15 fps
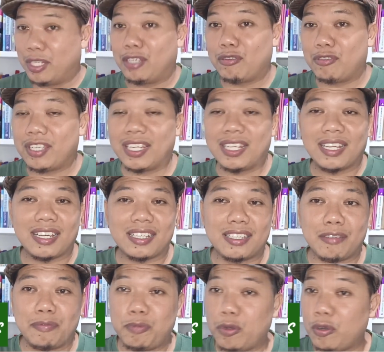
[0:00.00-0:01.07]
Berikutnya ada
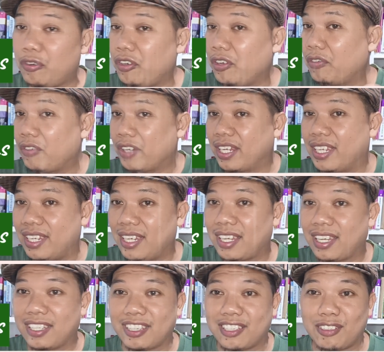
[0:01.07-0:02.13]
kata pouring rain
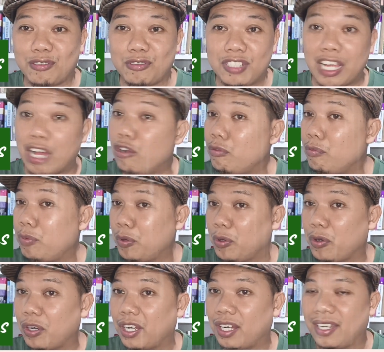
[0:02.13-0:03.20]
atau
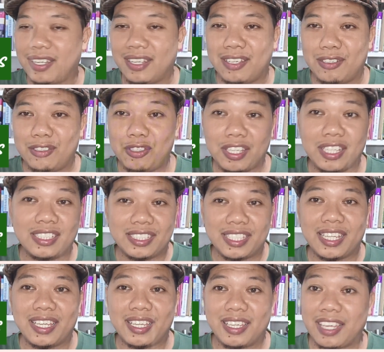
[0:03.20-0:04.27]
downpour. You can
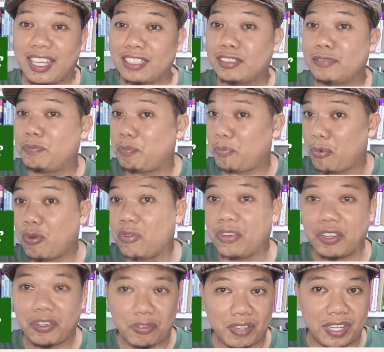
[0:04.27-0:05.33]
say it's
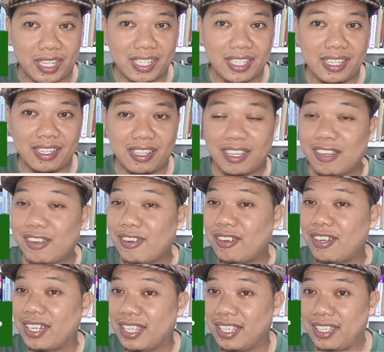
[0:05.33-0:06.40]
pouring rain
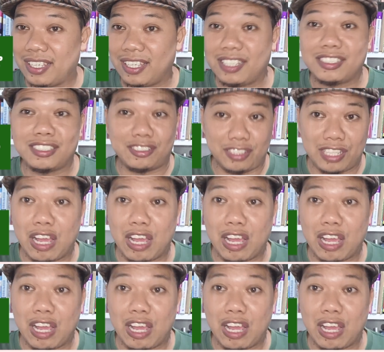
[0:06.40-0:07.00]
or it's